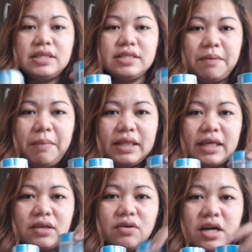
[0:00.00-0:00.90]

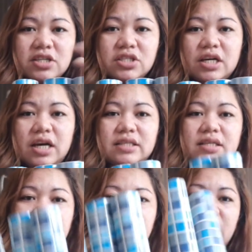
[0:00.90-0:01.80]
estimated ko lang siya guys
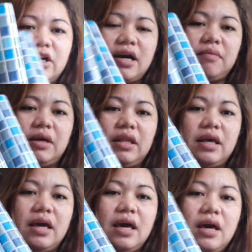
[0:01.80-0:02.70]
sa CR namin.
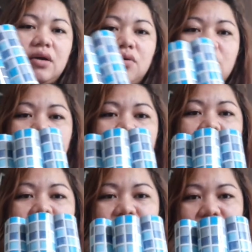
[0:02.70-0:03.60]
Kung
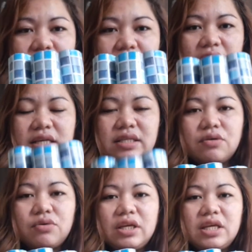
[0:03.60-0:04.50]
kakasya siya. Kasi
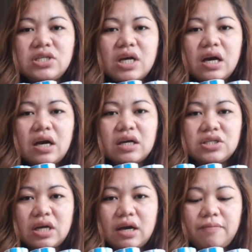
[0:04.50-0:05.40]
kung hindi siya
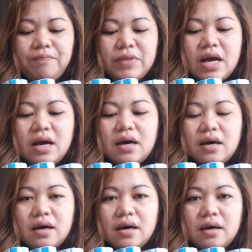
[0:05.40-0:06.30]
kakasya,
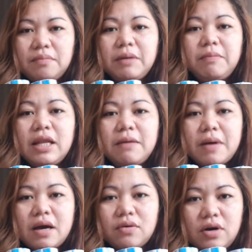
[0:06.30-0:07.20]
uh, bibili
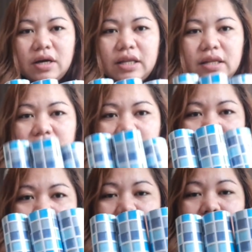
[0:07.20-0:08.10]
pa ako agad
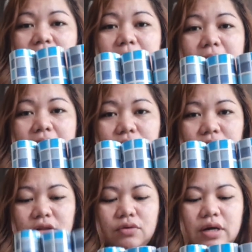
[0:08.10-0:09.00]
Bibili pa ako
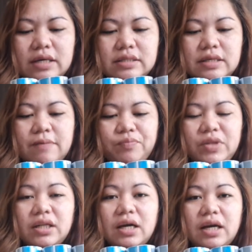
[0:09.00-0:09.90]
nito guys.
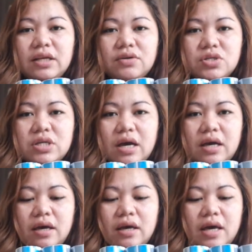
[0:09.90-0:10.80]
Dagdagan ko siya.
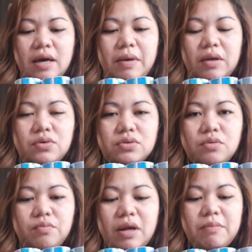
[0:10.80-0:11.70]
Pero kung
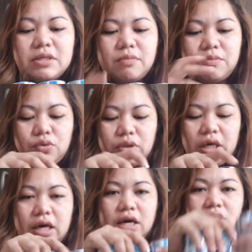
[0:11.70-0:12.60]
sobra, mas mabuti.